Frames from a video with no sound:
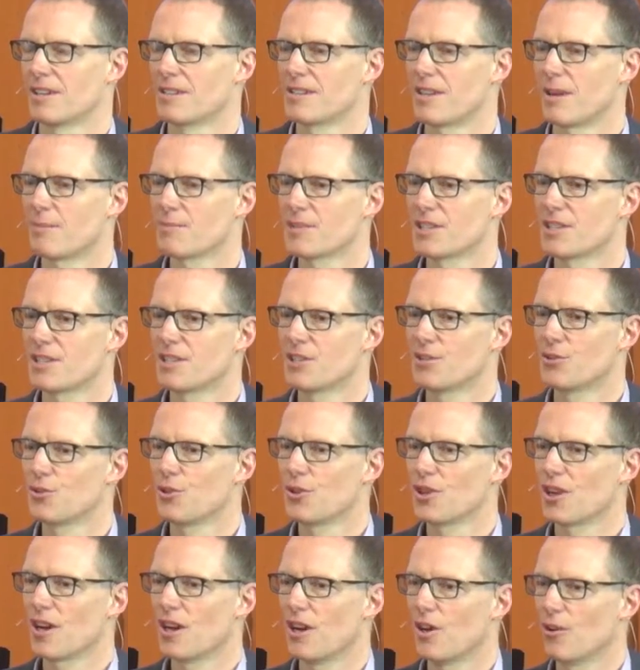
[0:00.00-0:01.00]
Das haben sich die
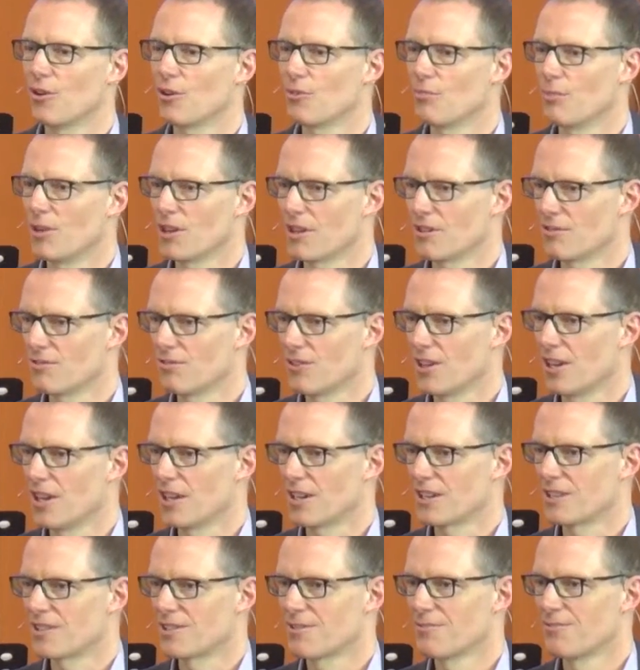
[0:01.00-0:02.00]
Jünger auch mal
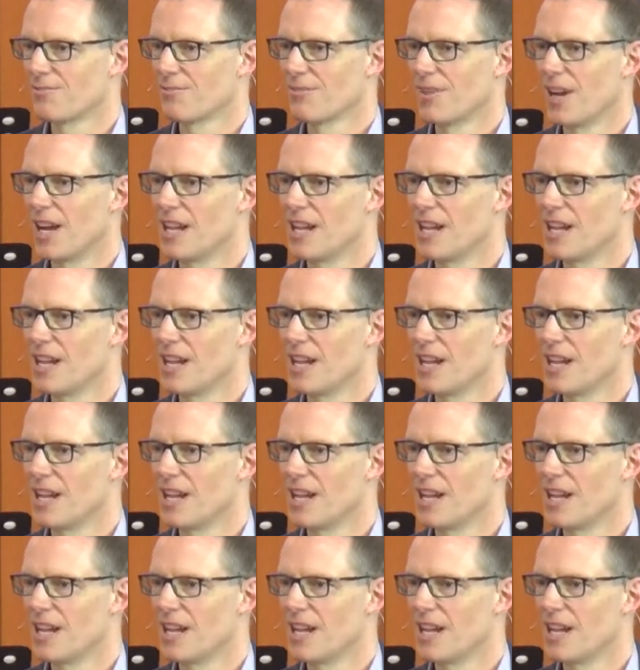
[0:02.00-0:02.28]
gefragt,